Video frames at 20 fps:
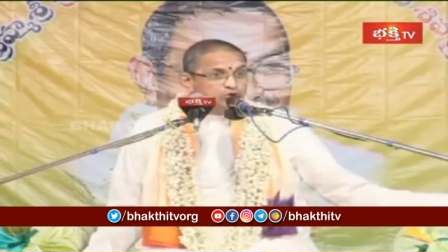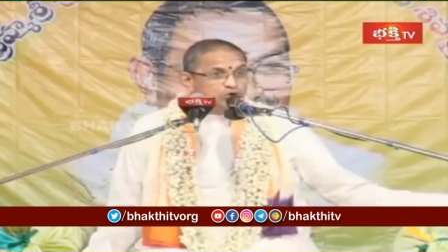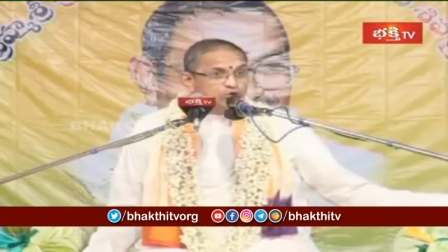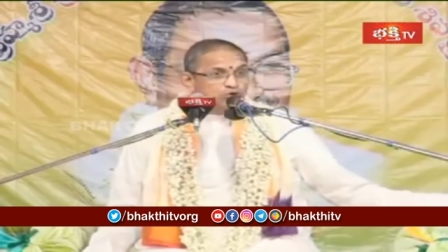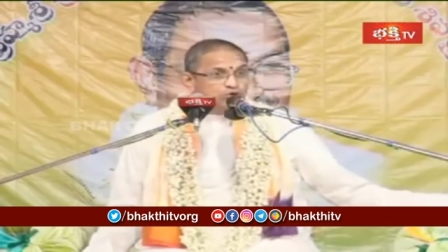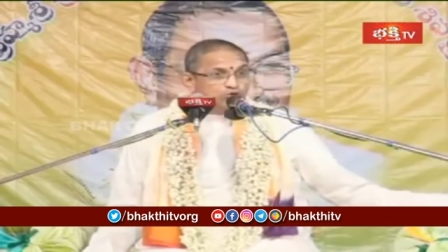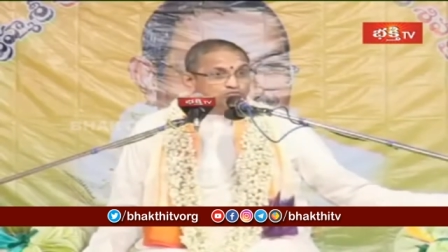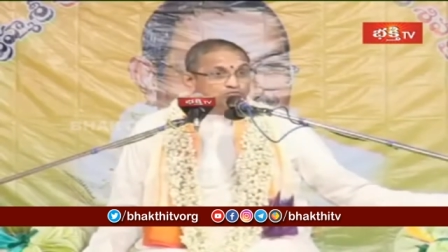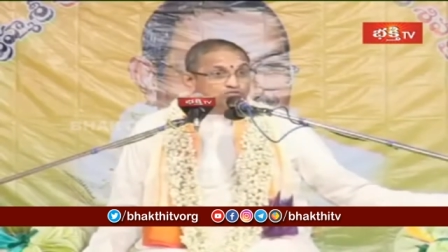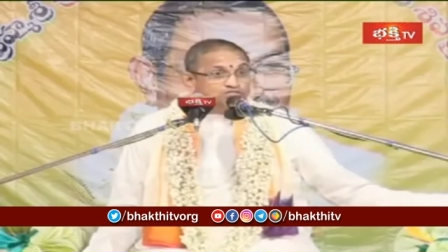
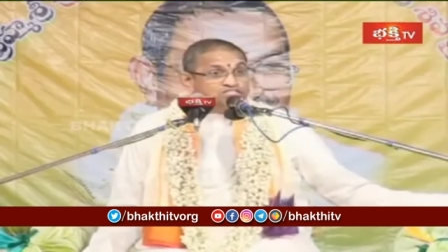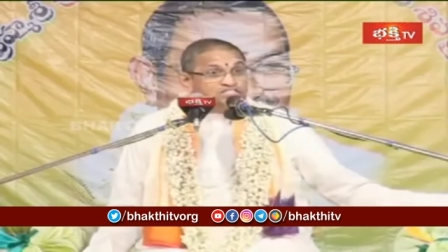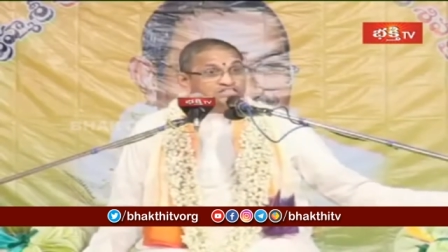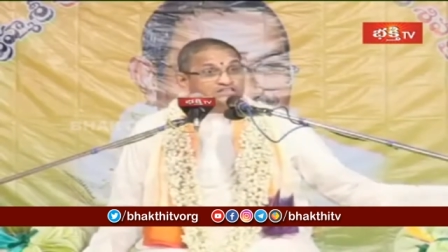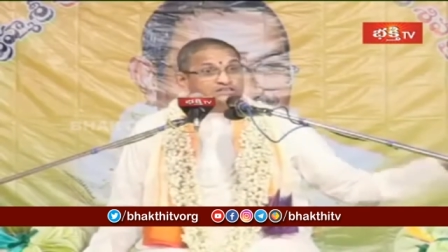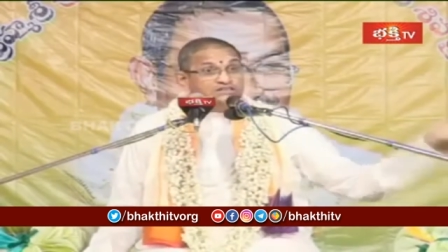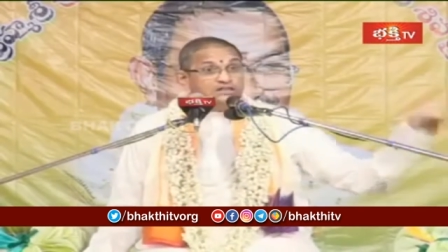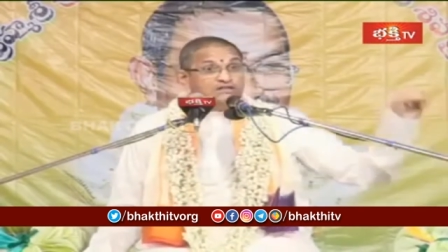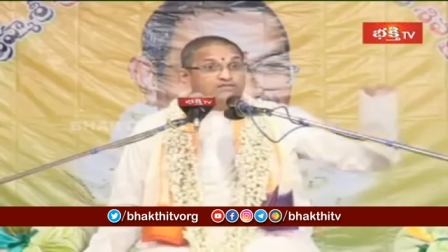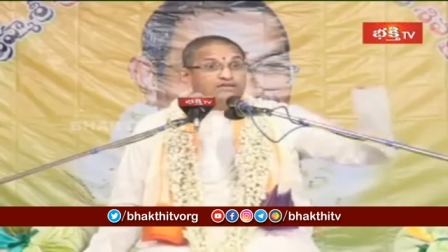శివుడు
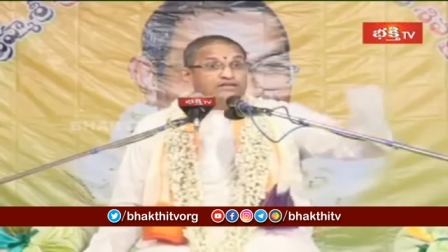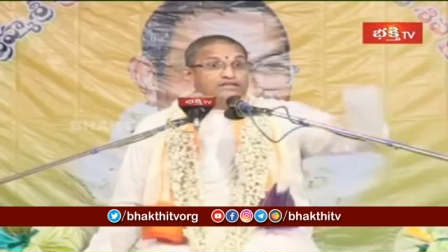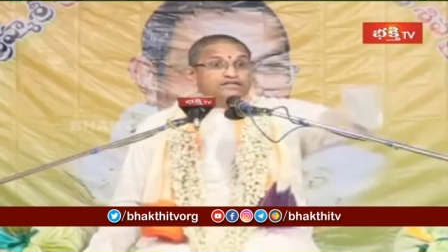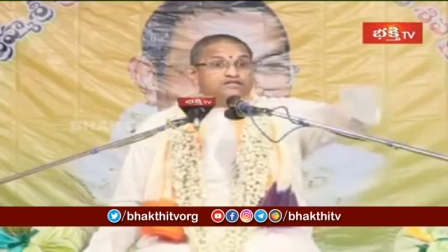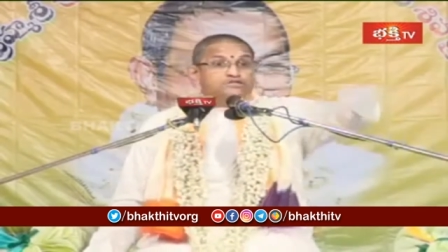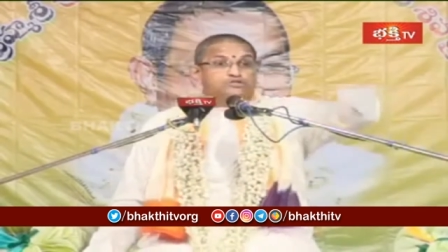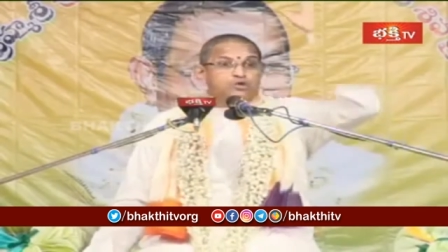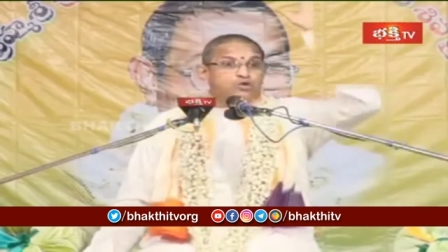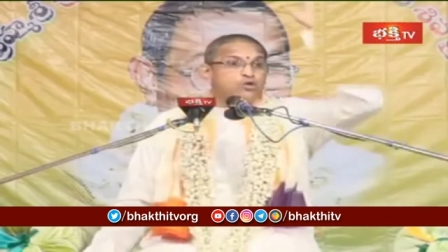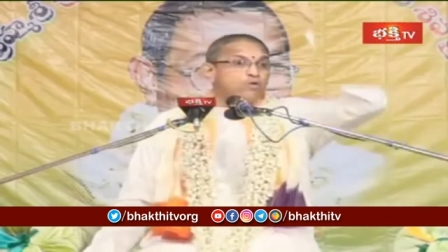విచిత్రమైన
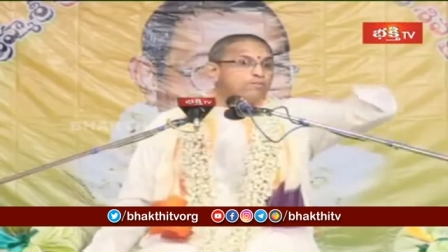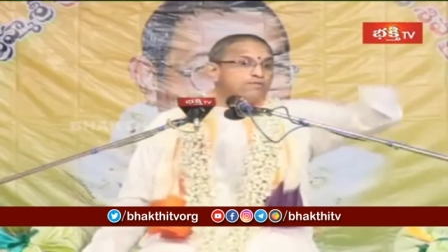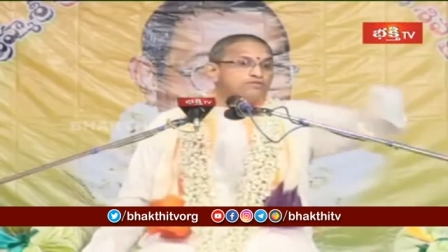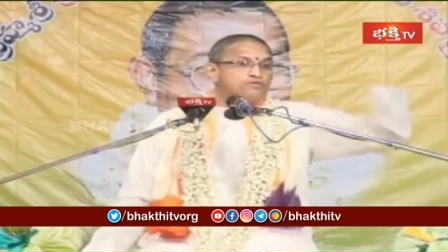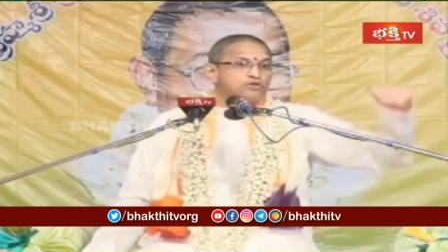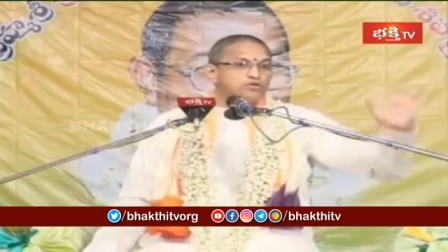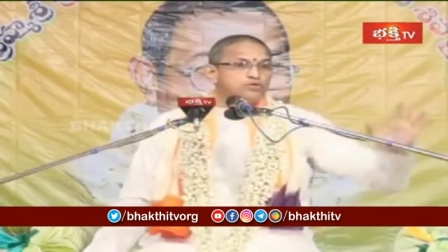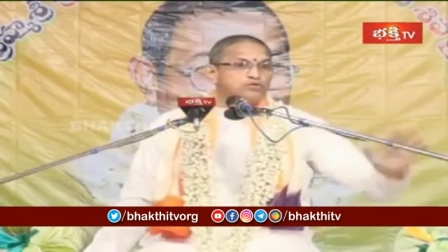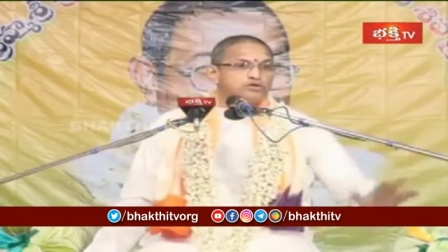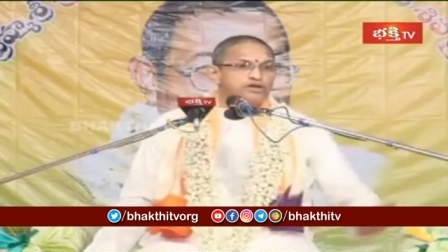
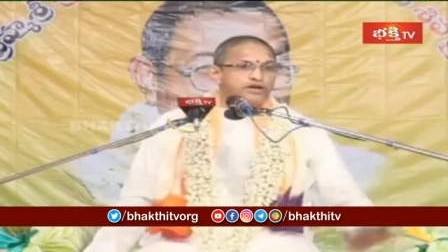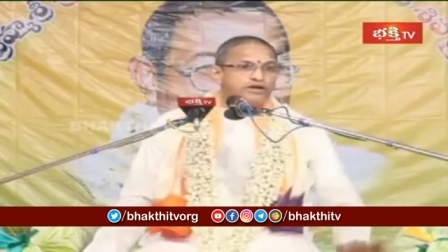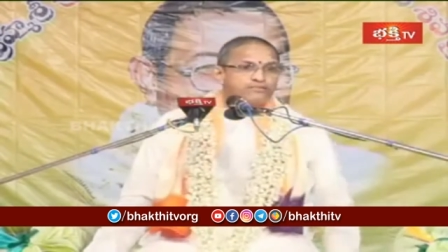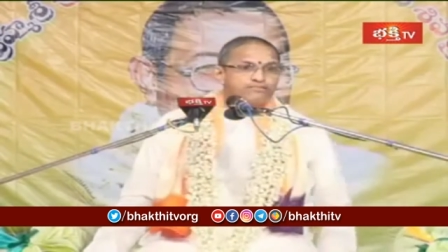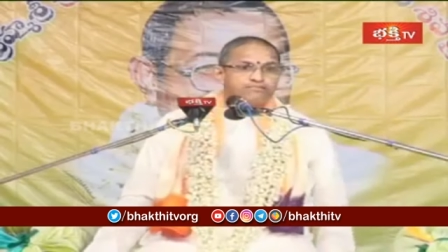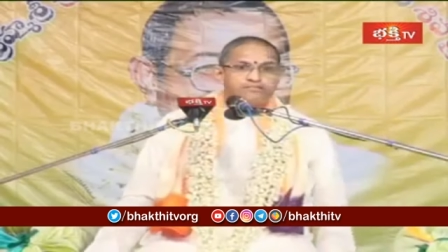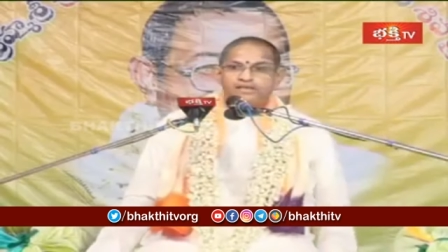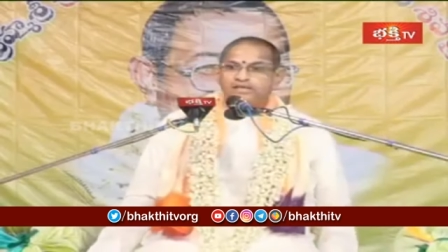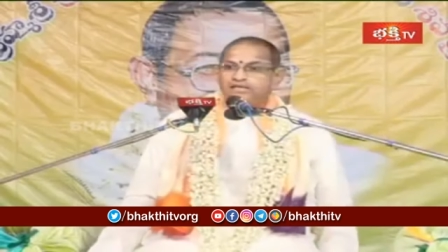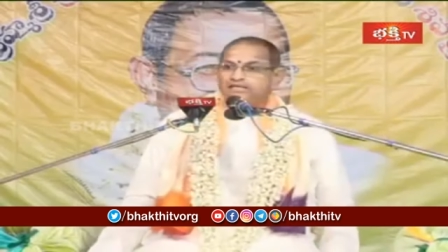స్వరూపంతో ఉంటాడు